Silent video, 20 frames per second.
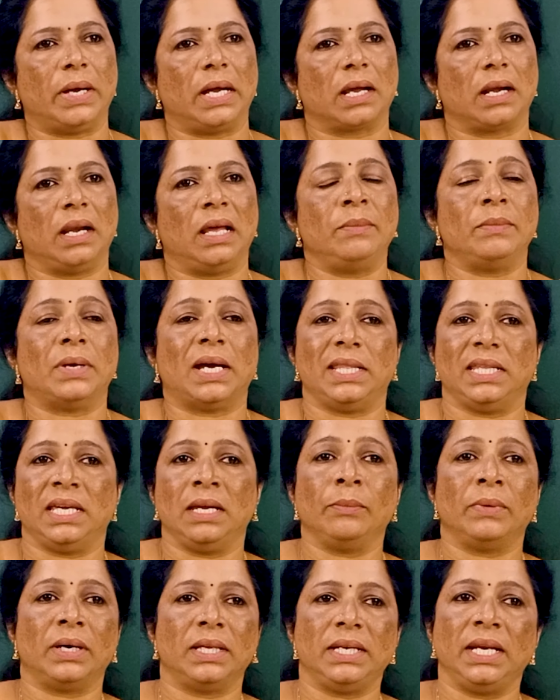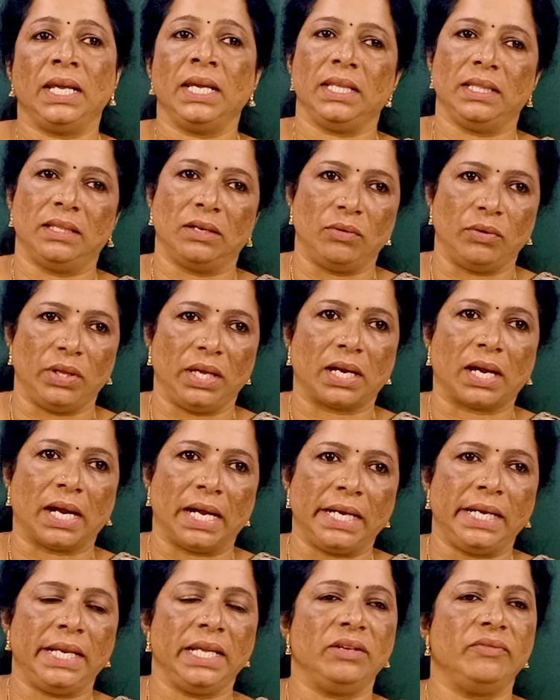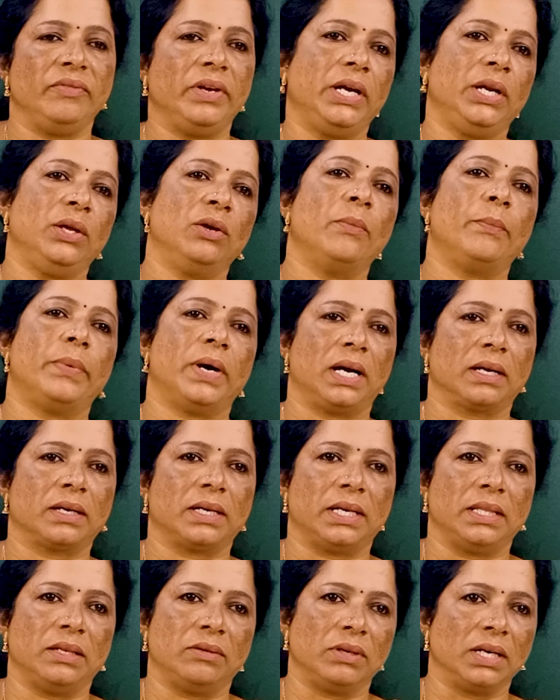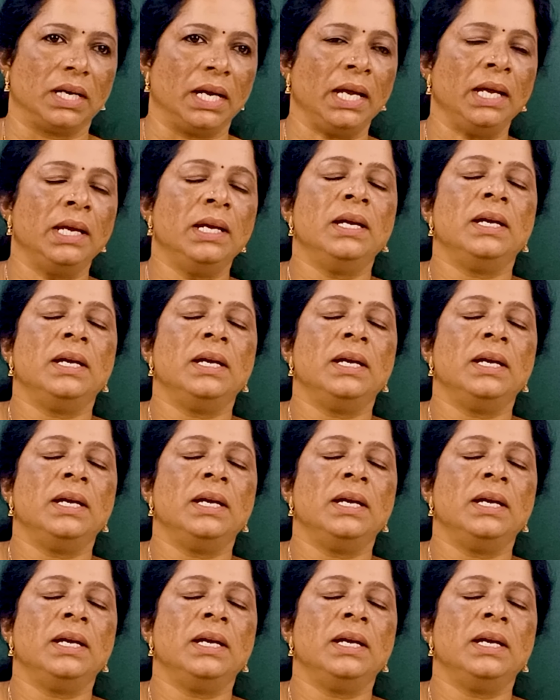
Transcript: பார்க்கலாம் அதே மாதிரி இதனுடைய கட்டிங் வீடியோ பார்க்காதவங்க